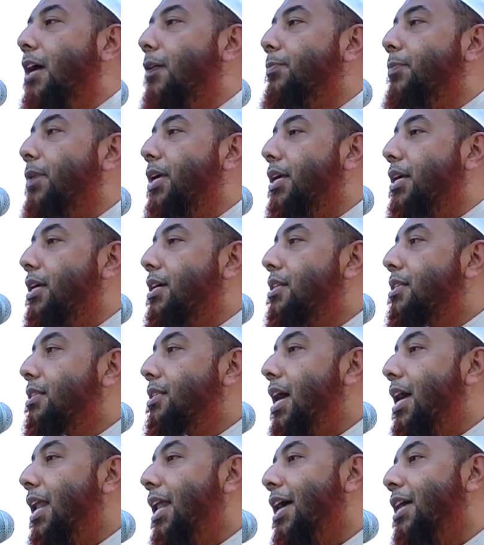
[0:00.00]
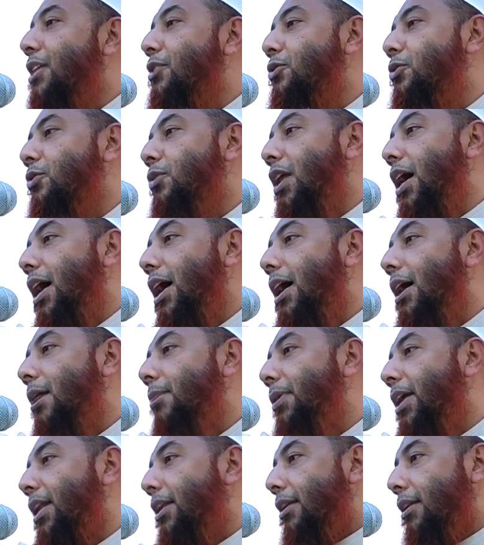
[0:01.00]
থাকবে সালা সোনা
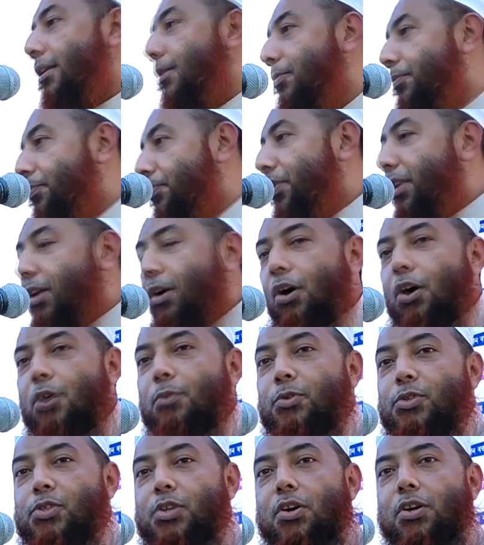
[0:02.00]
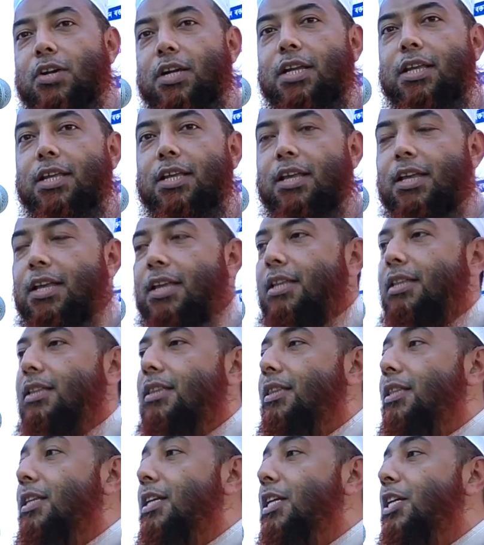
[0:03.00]
আমান কয় বছর
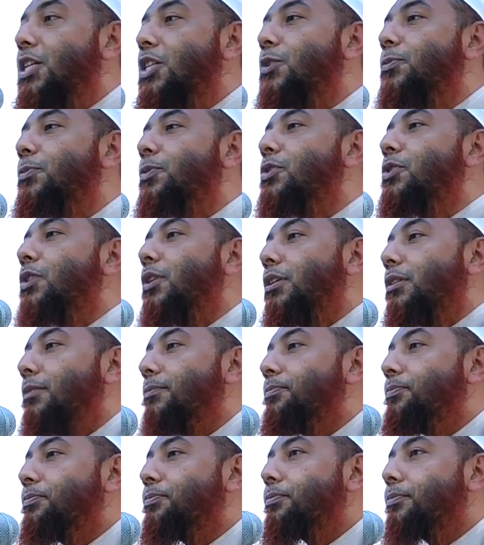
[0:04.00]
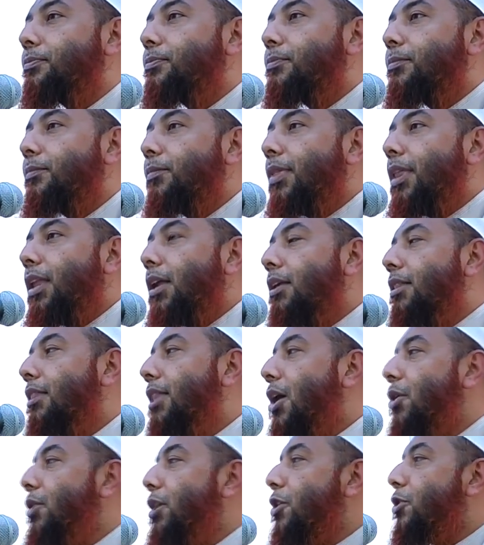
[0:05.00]
তিরিশ বছর
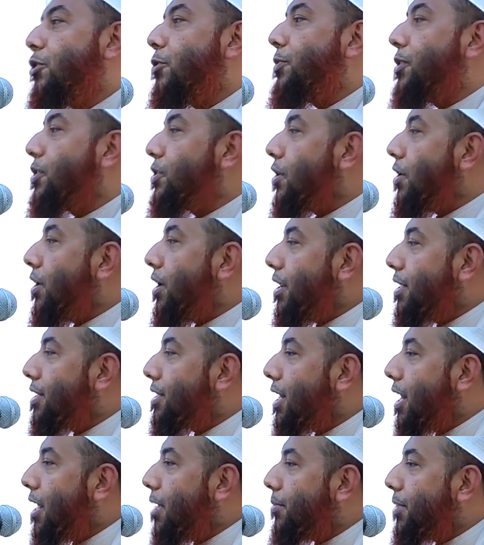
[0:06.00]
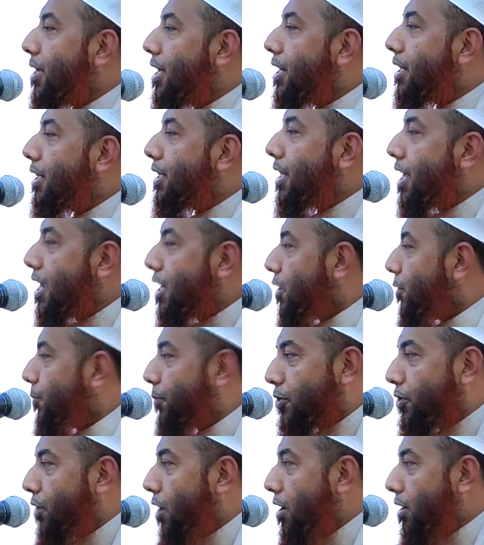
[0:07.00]
তাহলে নবী সাল্লামের তেইশ
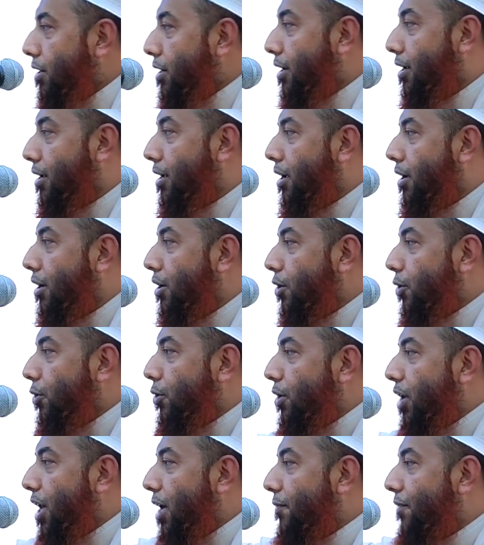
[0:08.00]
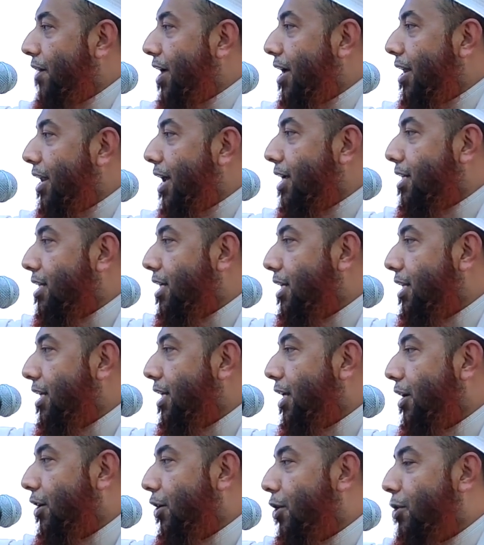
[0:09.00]
বছর খোলাফায়
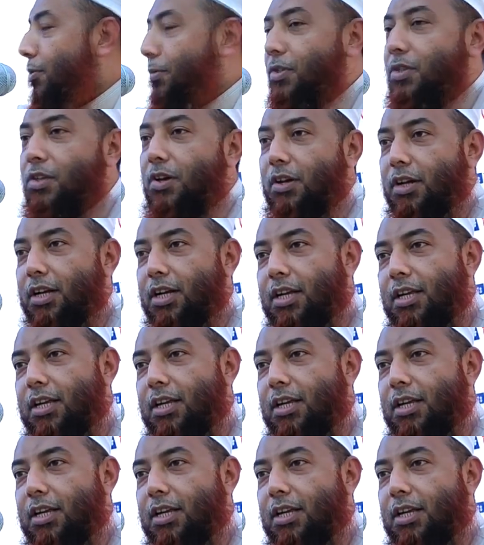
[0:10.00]
রাশেদিনের কয় বছর